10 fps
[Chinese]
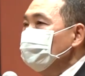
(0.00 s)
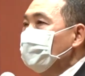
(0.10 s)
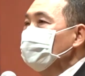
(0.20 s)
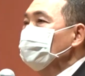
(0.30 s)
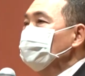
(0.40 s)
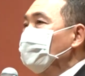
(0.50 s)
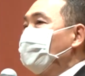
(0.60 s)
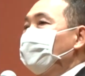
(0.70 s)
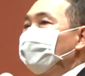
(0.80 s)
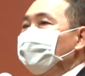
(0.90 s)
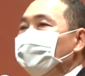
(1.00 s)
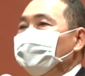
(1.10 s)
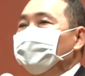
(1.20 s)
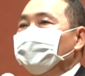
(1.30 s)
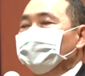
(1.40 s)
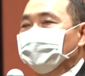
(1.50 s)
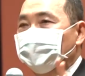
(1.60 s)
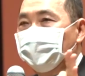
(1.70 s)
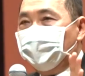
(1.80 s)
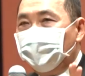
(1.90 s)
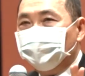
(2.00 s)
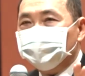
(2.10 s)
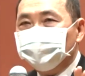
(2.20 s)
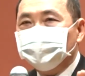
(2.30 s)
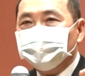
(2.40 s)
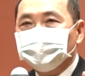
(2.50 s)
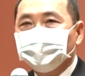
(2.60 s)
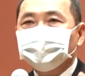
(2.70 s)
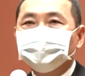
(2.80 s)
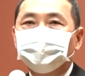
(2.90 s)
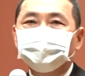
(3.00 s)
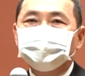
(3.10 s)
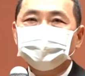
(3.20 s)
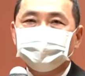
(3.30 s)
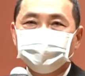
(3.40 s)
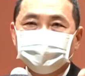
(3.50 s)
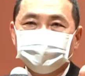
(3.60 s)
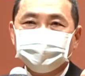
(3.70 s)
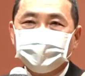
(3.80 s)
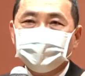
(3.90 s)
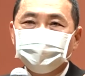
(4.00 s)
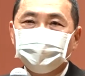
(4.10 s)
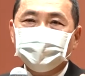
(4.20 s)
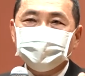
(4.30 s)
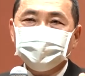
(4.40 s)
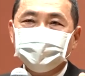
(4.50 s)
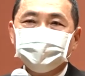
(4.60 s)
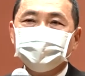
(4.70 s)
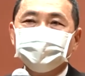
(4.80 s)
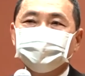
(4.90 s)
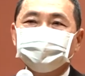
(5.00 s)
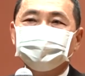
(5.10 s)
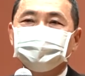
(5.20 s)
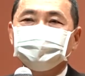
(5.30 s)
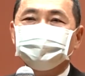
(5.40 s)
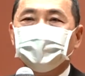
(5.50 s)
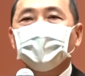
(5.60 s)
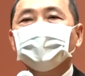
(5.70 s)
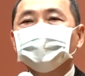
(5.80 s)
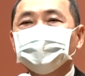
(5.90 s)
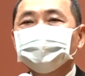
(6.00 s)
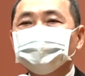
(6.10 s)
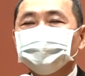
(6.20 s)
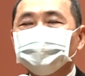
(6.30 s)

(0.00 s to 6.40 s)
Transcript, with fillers: 保姆类，好多的那种都是典范学习。每一个人